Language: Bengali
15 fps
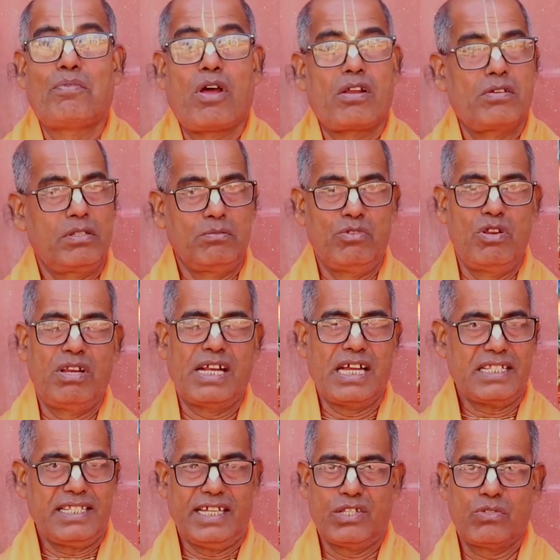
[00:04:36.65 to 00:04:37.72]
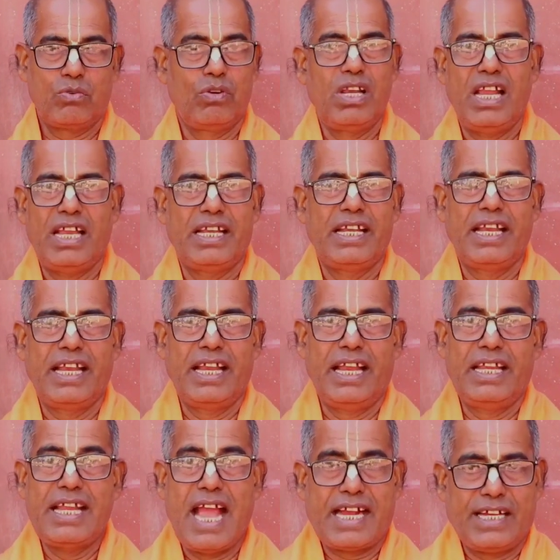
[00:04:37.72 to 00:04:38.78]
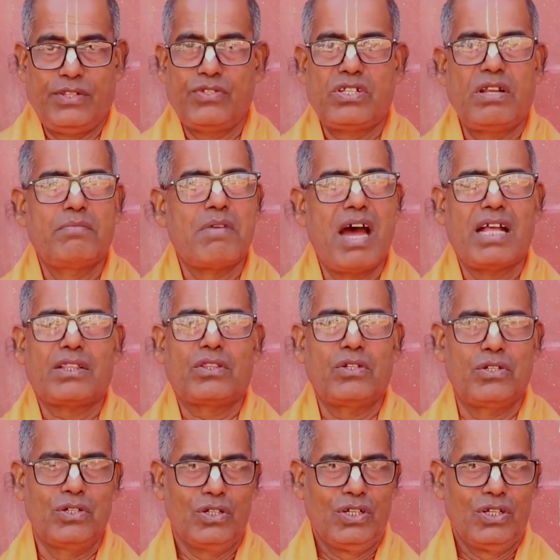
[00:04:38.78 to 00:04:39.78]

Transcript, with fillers: পর্বতমুনির কাছ থেকে শুনলেন এই একাদশীর মাহাত্ম